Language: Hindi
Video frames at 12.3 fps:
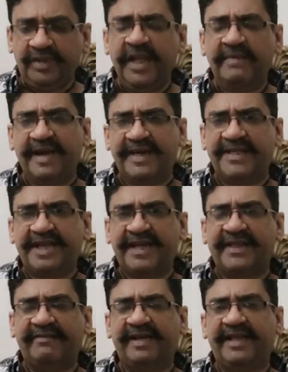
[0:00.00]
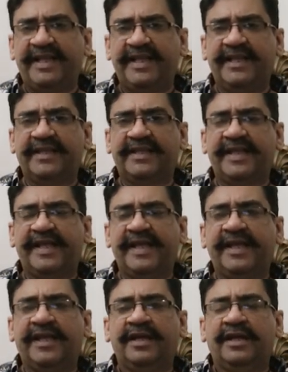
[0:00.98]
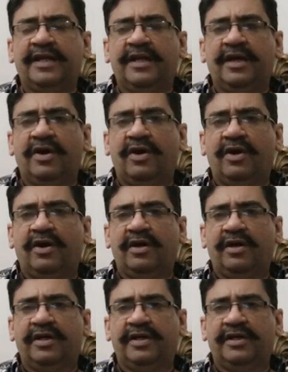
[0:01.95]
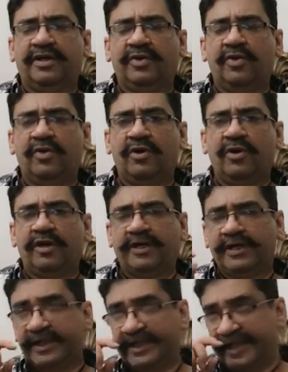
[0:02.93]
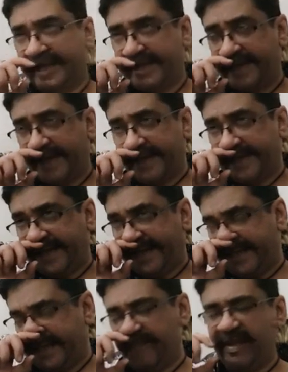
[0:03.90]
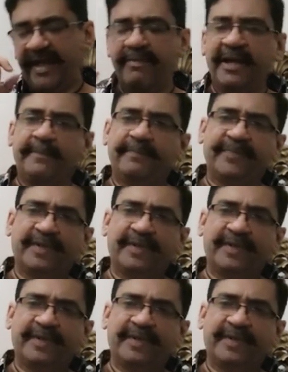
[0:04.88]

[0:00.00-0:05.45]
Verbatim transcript: ये हमारे जानने वाले थे और लोग और लेट एटीज में मैं